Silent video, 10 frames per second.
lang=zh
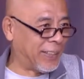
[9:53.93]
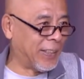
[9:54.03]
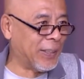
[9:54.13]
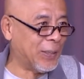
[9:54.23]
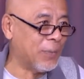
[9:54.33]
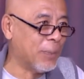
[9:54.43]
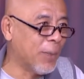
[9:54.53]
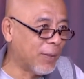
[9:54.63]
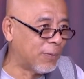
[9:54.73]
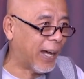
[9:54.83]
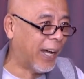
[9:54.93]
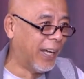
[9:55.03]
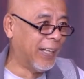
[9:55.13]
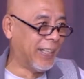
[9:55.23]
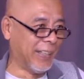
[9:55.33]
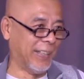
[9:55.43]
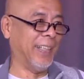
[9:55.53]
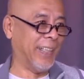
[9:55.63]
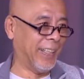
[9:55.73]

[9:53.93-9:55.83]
这个有一个很好的心态